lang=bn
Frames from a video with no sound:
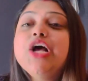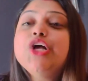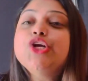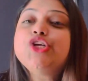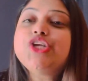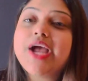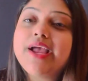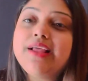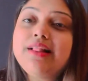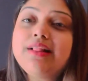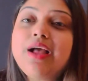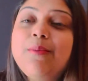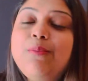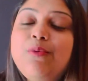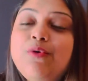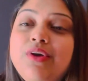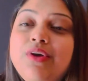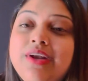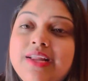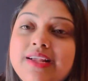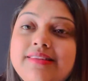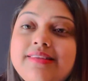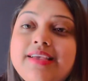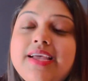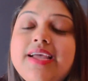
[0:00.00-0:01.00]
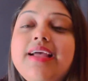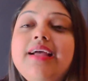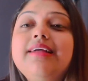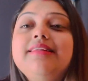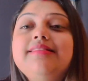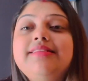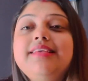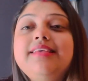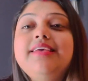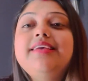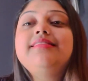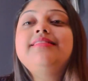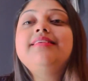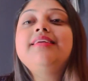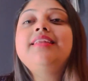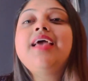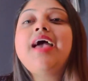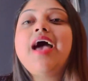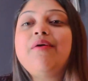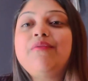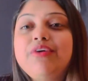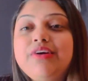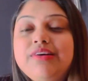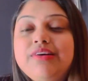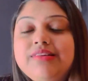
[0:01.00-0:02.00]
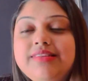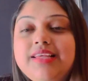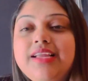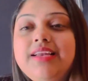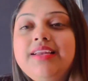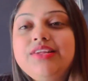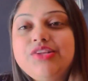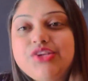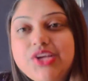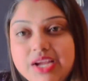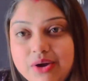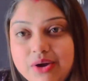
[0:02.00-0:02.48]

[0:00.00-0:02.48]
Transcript: শাহিদ কাপুর নিজে জি সিনে অ্যাওয়ার্ডসে নিজে